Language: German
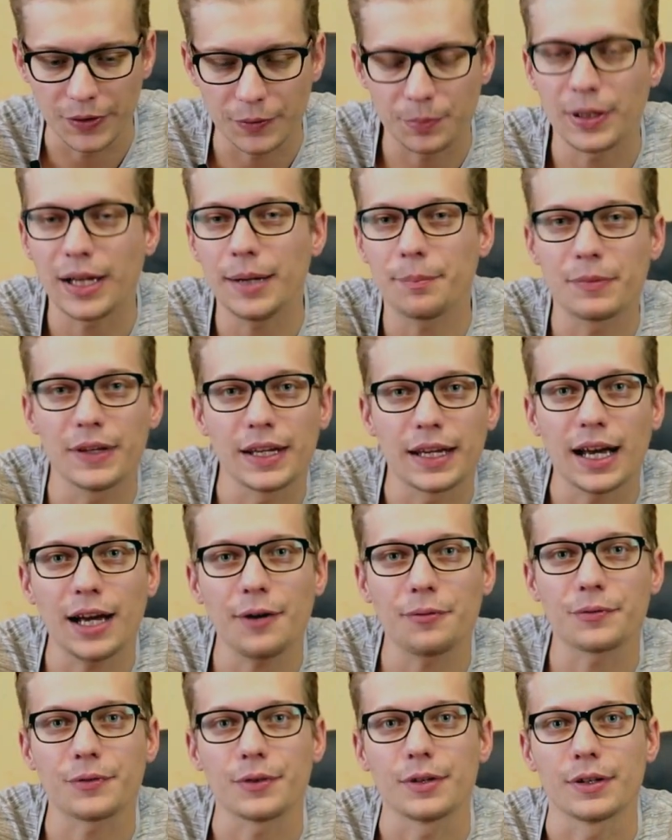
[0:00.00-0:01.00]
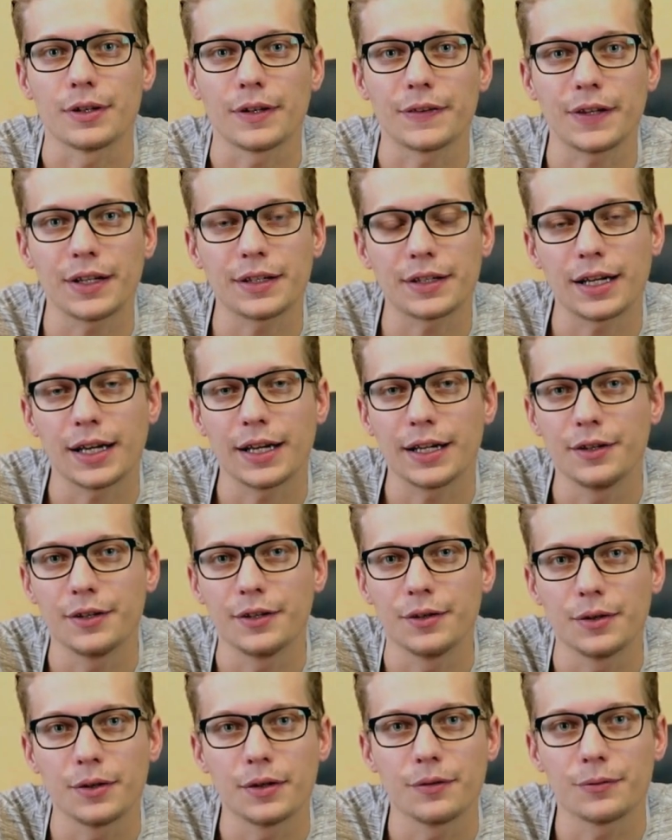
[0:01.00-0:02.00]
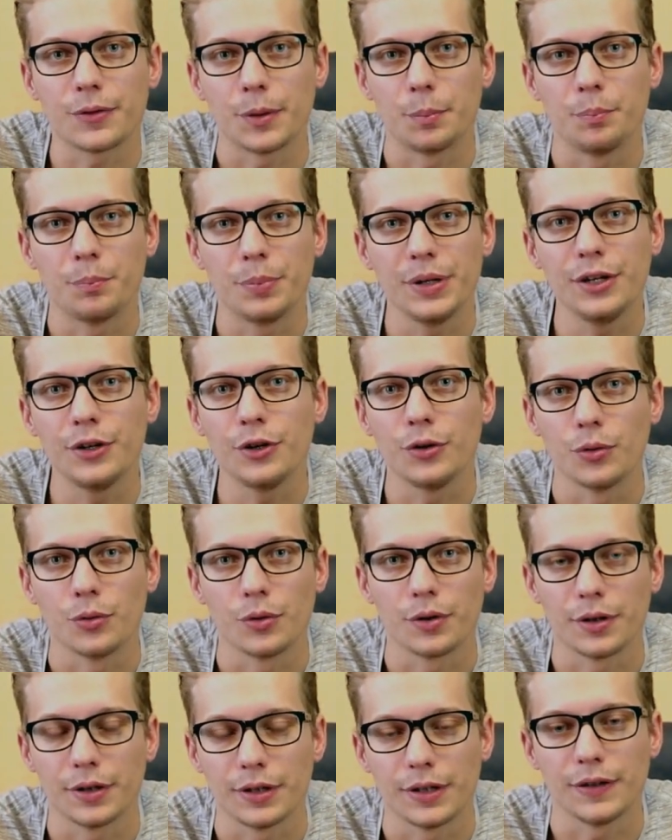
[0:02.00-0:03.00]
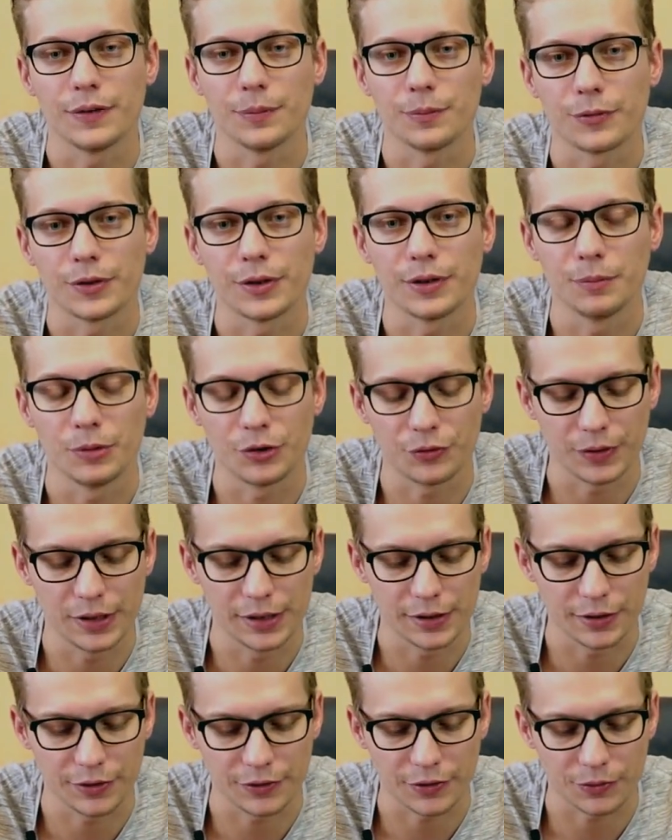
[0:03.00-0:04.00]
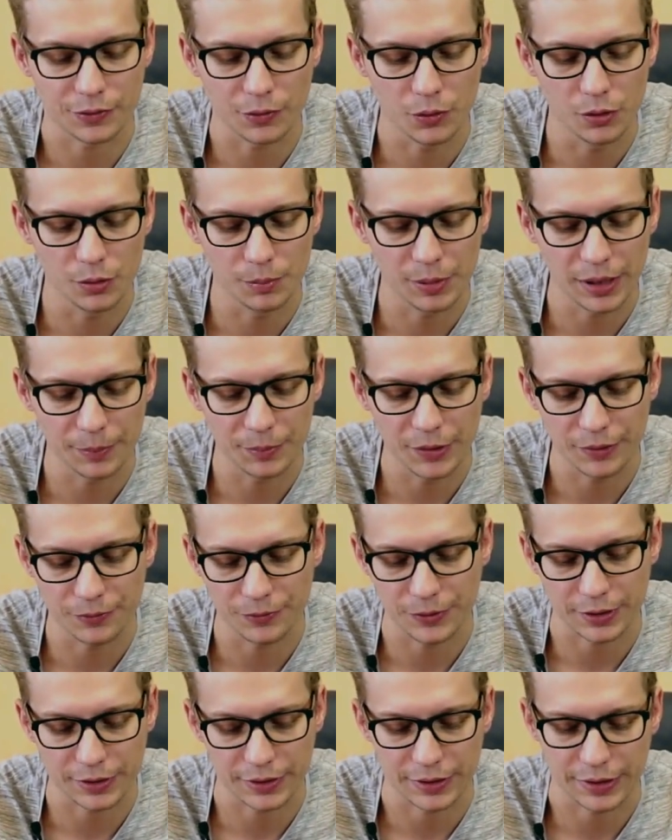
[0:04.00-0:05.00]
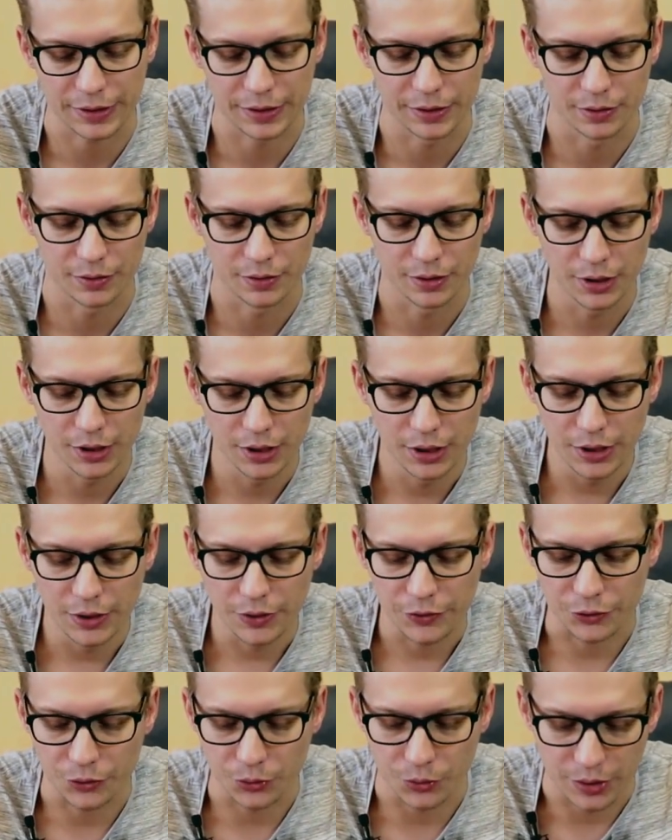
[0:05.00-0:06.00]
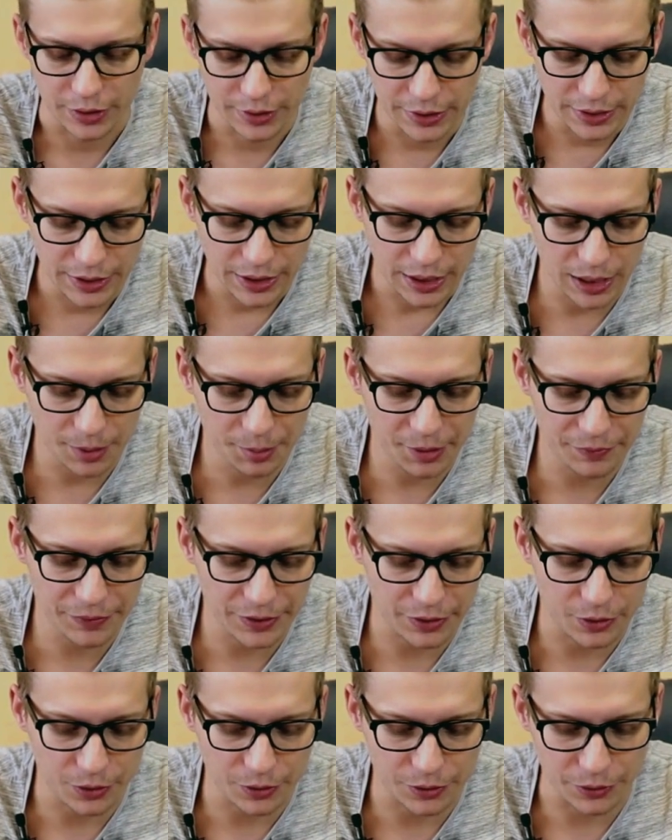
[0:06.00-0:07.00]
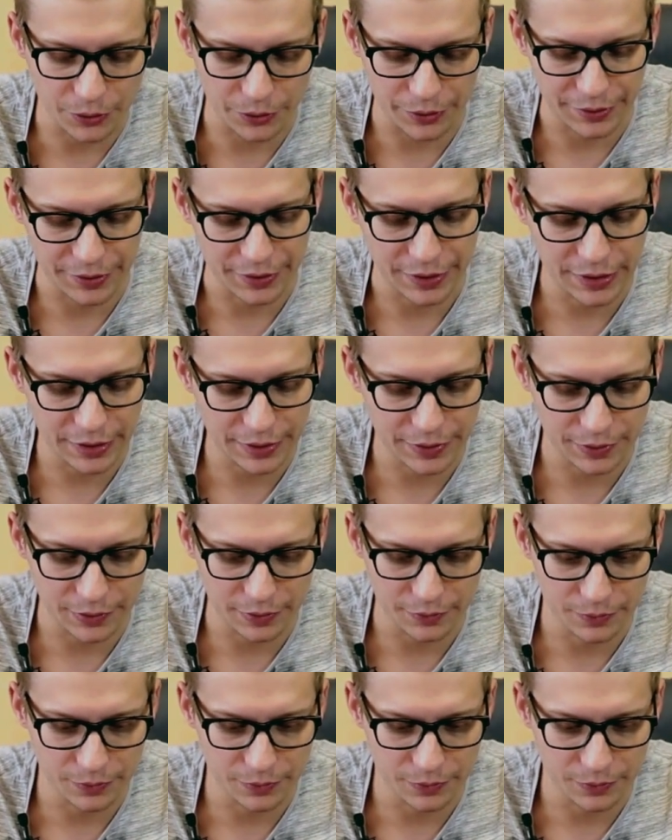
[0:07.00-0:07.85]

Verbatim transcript: Das bleibt nicht haften, das hat keine Verbindung in diesem Mischverhältnis. Das Öl bleibt einfach drin. So, aber wir kochen heute nicht.